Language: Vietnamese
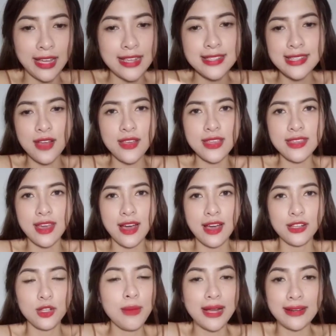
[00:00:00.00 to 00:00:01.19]
nghĩ sao vậy
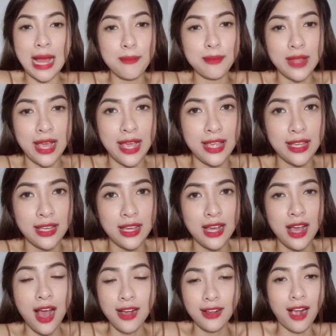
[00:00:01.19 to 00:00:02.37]
trời tôi mặc đầm này
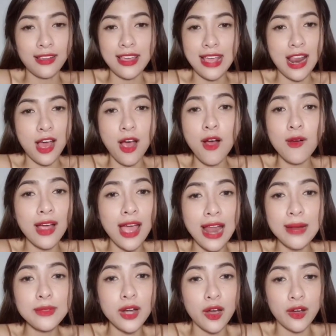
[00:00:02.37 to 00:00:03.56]
ngực gì là ok
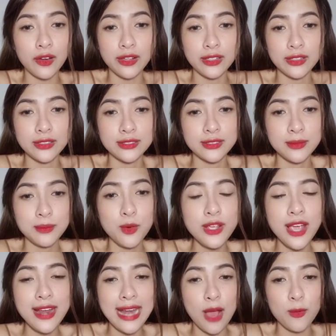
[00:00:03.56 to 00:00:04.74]
lắm rồi muốn
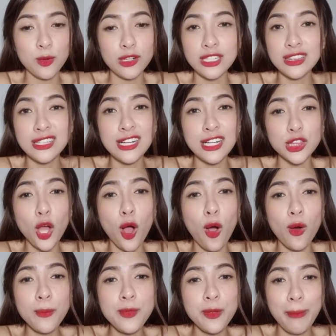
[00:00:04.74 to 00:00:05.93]
như thế nào nhưng cái
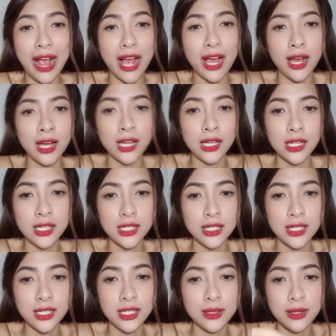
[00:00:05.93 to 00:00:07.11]
tô úp trên mặt hả
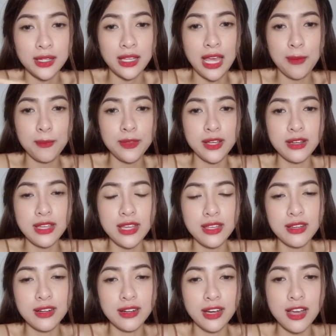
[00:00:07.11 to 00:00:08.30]
nghiệp dựa gì
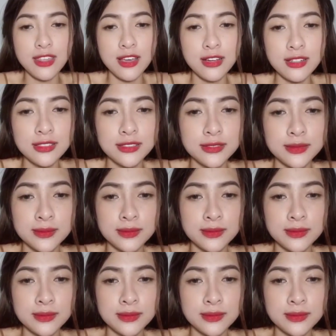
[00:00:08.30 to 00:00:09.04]
vừa thôi chứ